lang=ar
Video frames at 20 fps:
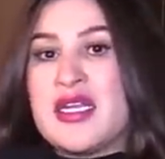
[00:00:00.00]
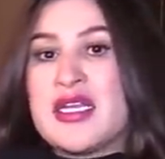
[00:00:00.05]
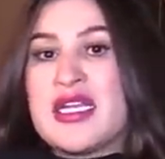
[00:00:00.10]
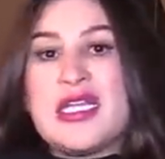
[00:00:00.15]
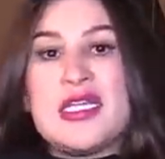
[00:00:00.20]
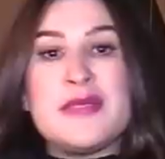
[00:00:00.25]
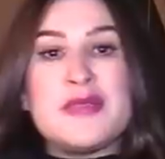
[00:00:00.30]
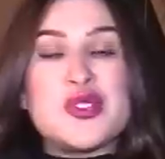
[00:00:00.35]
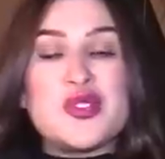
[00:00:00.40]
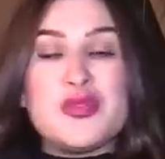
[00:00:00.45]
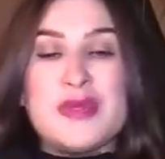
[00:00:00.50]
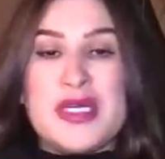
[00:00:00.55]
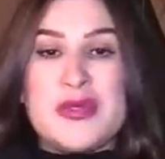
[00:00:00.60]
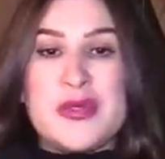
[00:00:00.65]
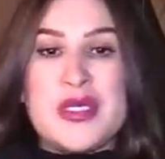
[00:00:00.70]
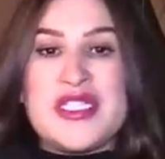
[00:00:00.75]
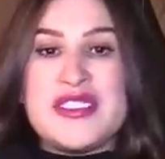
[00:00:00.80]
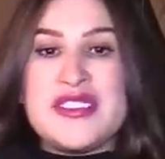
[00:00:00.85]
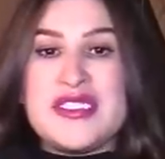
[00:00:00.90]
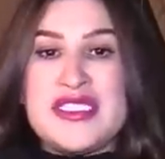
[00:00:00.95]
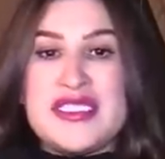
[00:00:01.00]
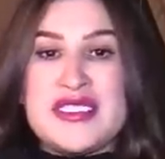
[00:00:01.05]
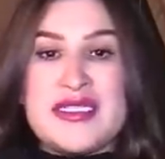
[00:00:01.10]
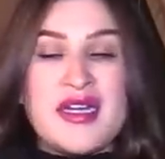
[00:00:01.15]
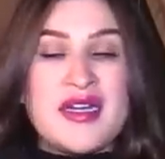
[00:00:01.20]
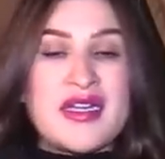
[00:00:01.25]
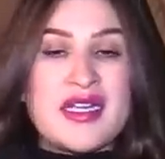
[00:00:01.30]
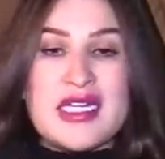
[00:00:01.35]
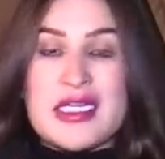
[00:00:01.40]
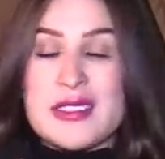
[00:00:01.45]
كنلبسوا مع
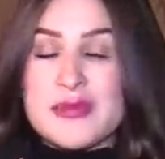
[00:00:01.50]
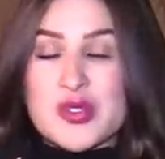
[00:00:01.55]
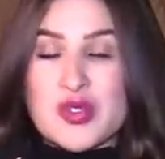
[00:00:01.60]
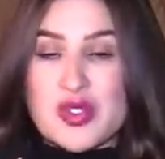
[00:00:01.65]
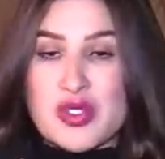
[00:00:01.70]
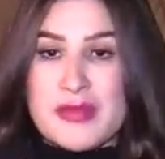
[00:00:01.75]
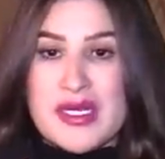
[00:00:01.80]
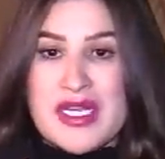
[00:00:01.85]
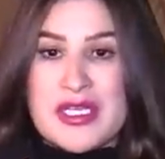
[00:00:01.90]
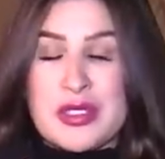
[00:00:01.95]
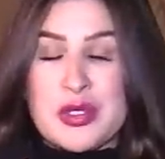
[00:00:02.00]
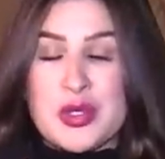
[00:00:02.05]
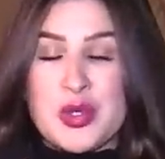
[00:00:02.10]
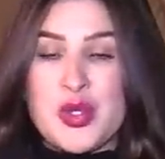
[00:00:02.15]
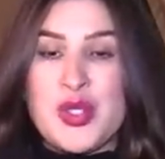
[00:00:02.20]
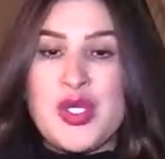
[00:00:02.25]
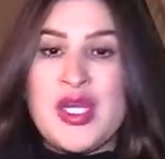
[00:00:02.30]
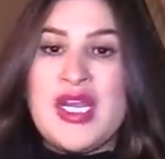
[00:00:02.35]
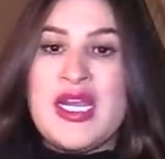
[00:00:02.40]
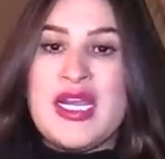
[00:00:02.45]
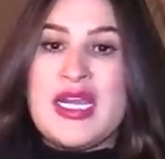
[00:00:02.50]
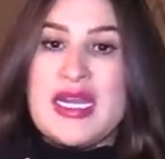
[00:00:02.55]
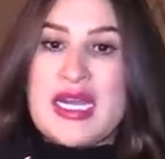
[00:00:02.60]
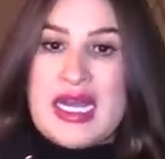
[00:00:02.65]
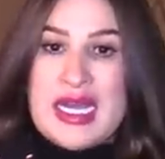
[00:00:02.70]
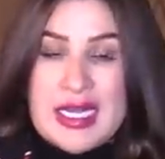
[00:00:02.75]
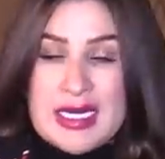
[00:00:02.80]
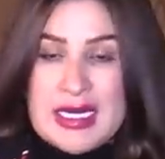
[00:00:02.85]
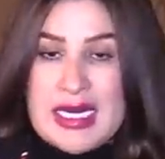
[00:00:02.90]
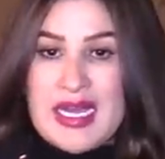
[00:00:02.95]
والدينا كنلبسوا المايو
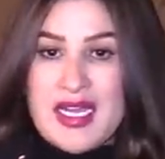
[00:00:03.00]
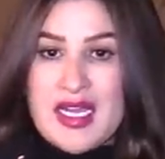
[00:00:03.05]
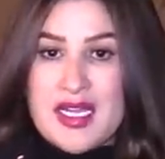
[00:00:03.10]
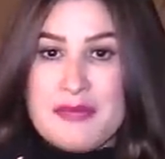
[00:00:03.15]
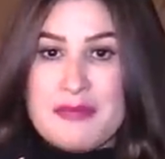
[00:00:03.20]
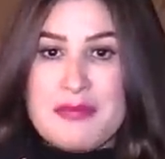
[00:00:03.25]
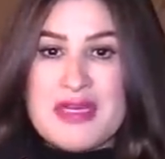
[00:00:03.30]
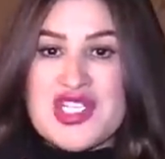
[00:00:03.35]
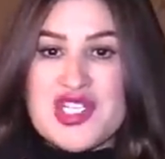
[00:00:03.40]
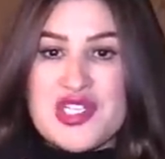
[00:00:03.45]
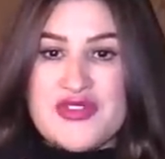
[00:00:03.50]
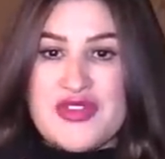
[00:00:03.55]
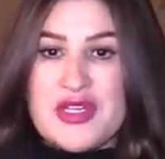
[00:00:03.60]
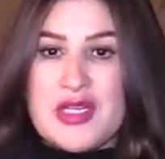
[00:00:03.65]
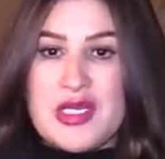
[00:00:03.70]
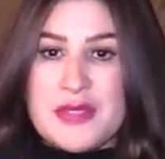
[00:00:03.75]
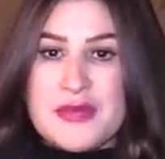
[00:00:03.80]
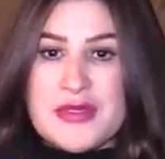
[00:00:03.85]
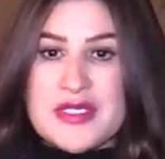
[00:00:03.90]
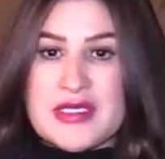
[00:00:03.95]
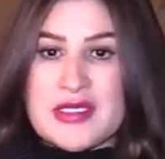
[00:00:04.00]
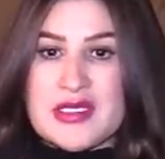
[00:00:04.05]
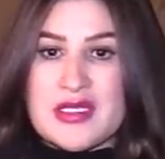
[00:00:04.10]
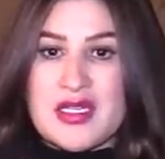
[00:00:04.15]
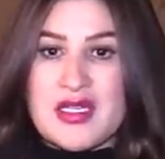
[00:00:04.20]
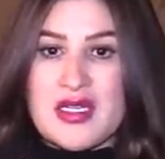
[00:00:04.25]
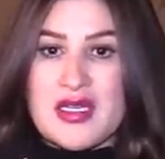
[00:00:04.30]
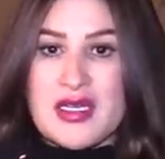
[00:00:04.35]
الاخلاق ماشي في اللبس